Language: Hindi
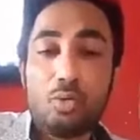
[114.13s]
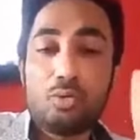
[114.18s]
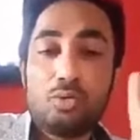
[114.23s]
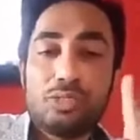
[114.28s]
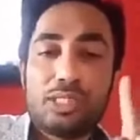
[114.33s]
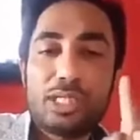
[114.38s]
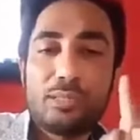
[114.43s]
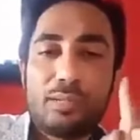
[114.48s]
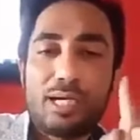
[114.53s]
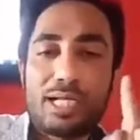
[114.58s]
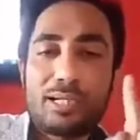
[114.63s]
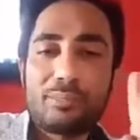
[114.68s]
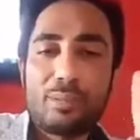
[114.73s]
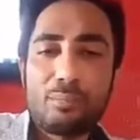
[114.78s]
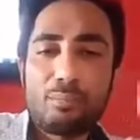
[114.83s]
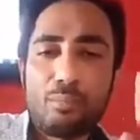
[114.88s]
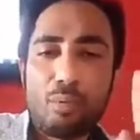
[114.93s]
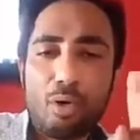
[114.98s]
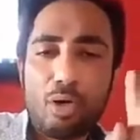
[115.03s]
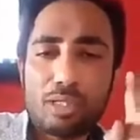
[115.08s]
उनके बारे
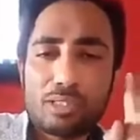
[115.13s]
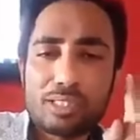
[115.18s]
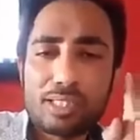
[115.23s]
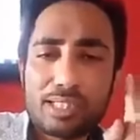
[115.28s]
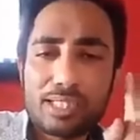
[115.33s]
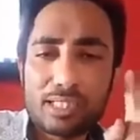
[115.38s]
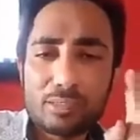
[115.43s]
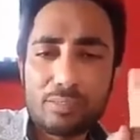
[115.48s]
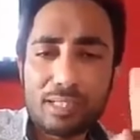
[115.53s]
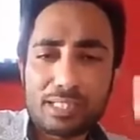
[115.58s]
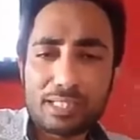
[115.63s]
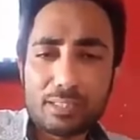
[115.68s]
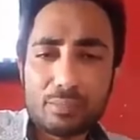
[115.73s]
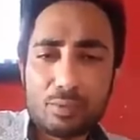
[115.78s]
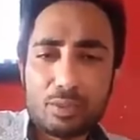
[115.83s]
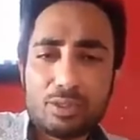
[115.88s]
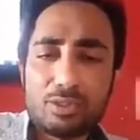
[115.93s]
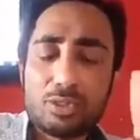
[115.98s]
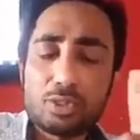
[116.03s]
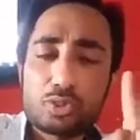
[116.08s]
में बहुत गलत बातें
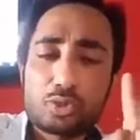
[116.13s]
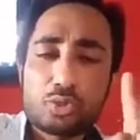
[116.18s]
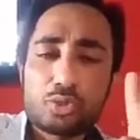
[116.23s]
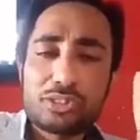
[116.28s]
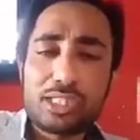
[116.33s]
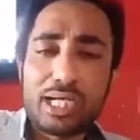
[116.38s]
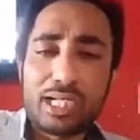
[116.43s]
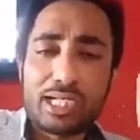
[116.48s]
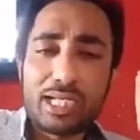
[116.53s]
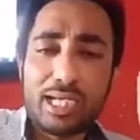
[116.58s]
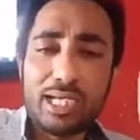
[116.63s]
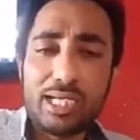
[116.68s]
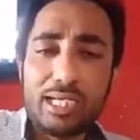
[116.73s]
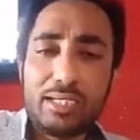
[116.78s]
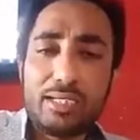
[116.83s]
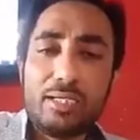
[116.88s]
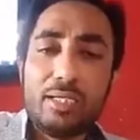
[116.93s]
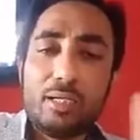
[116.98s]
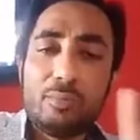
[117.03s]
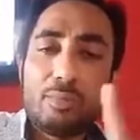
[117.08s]
बोली जिसको जाना
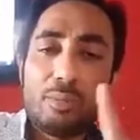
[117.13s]
है